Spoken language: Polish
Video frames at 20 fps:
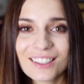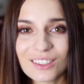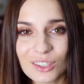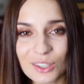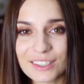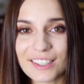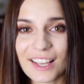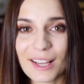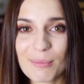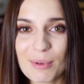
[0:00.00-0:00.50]
to
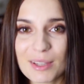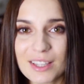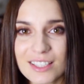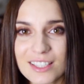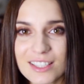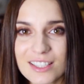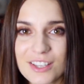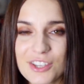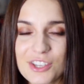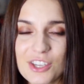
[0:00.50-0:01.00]
i tak
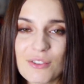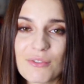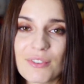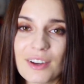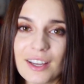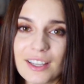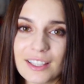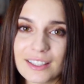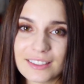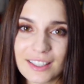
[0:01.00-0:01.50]
będę
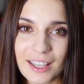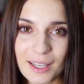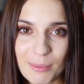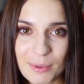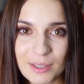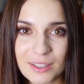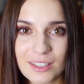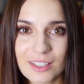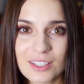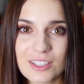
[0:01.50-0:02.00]
szczęśliwa, i tak
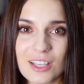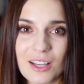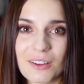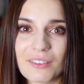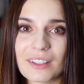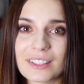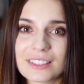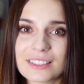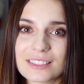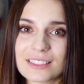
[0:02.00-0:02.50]
będę
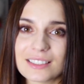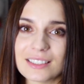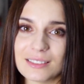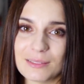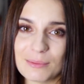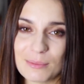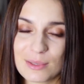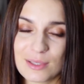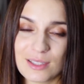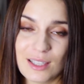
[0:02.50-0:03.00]
chciała z
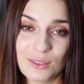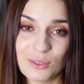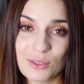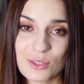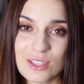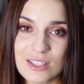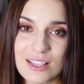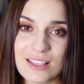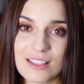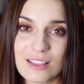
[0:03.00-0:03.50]
tym
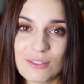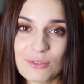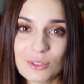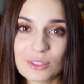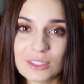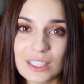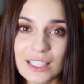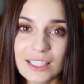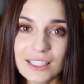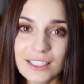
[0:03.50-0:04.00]
stanąć na
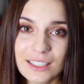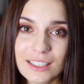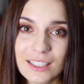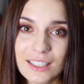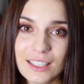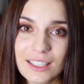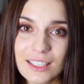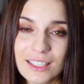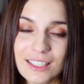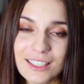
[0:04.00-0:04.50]
zawodach.
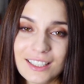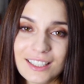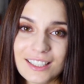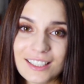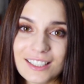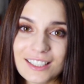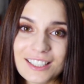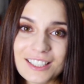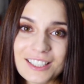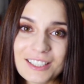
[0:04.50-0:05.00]

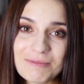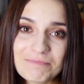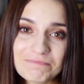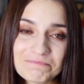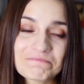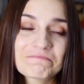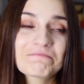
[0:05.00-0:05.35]
I